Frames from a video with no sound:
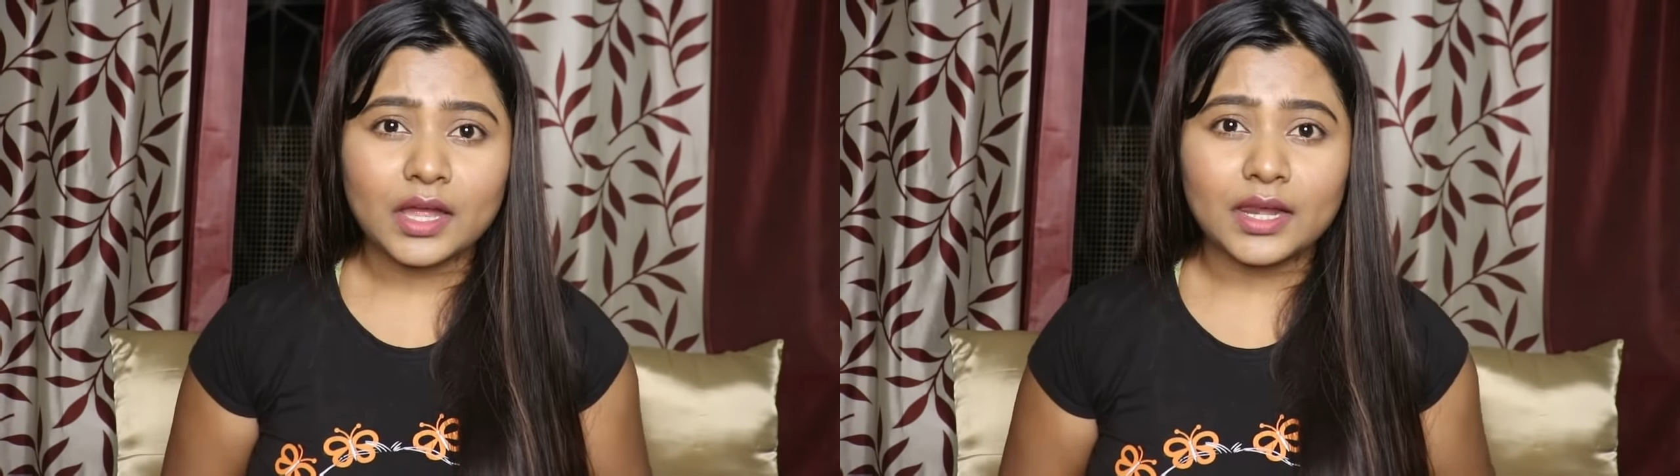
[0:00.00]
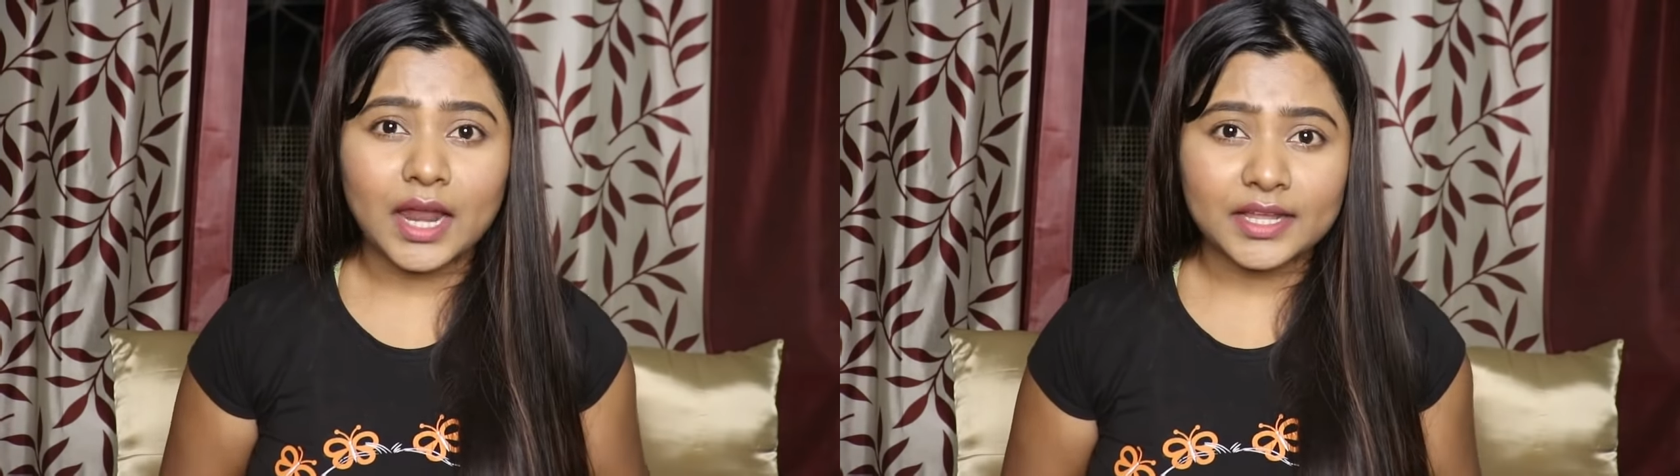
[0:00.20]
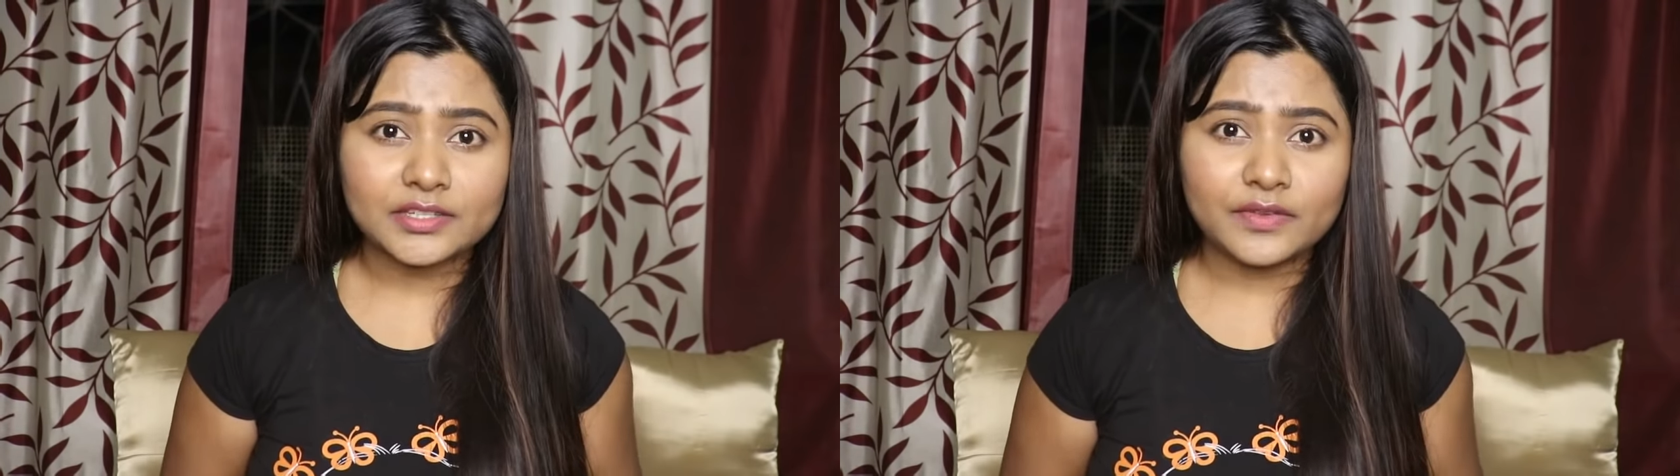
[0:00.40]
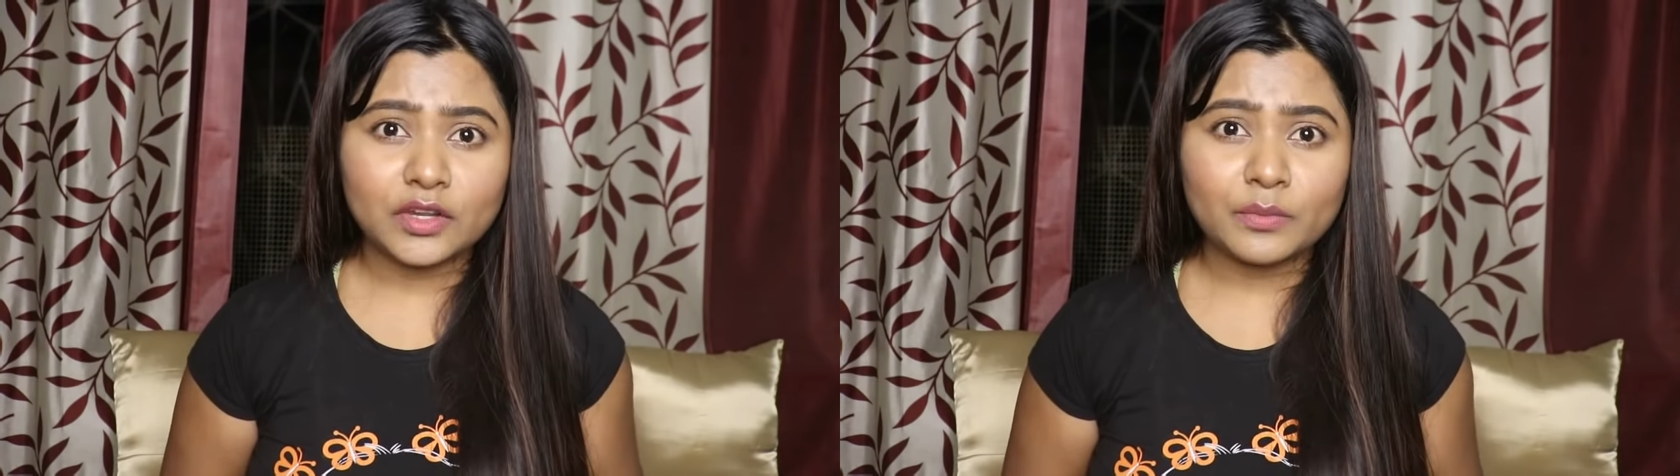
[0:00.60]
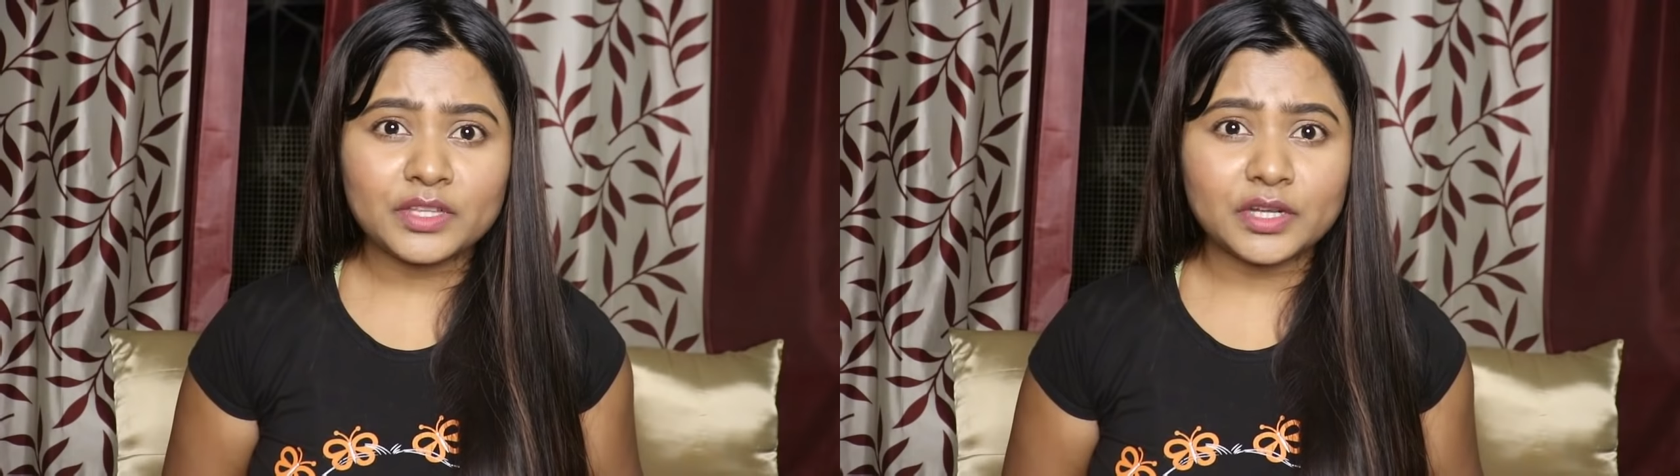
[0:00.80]
लास्ट
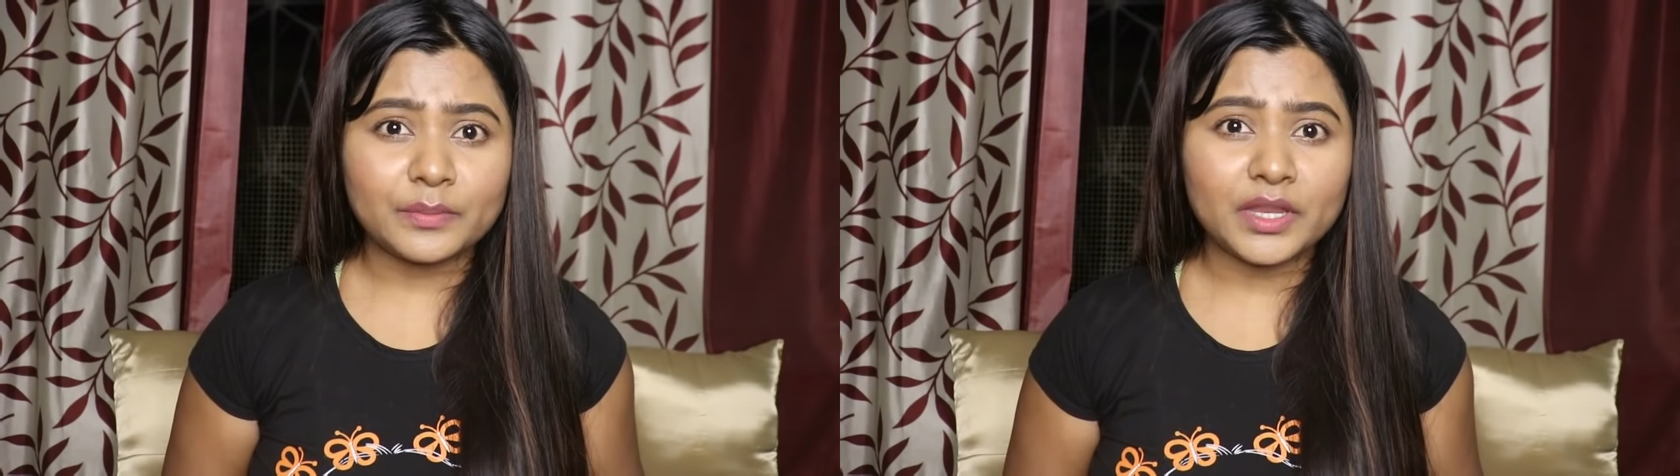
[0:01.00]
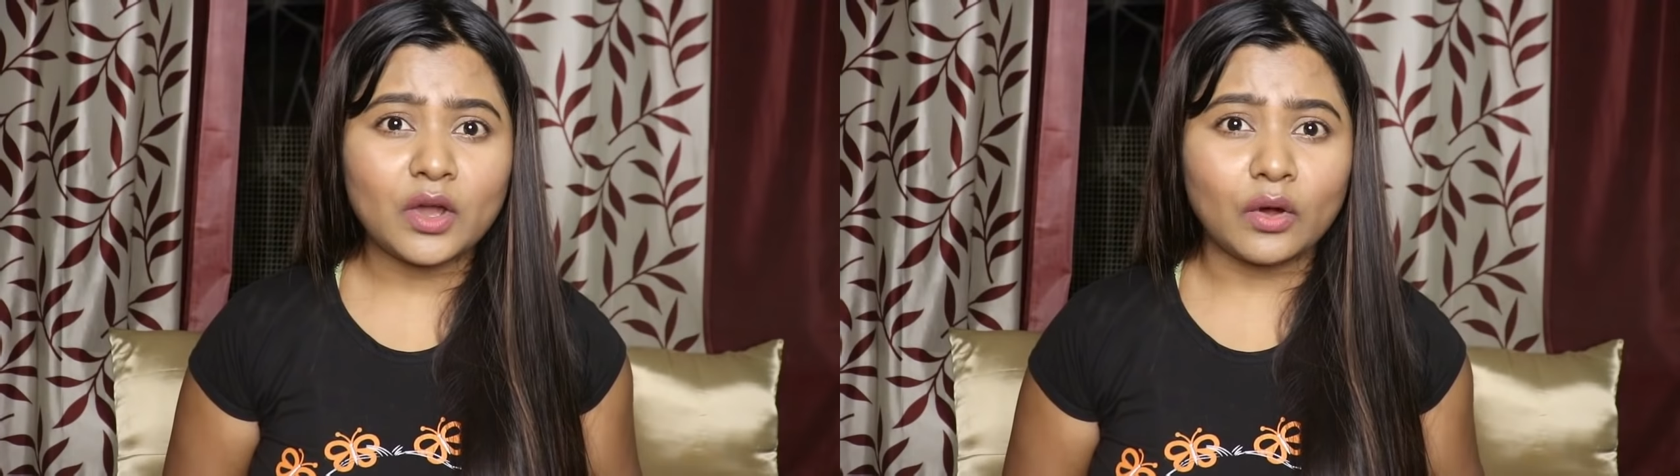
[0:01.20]
वीडियो में जब मैंने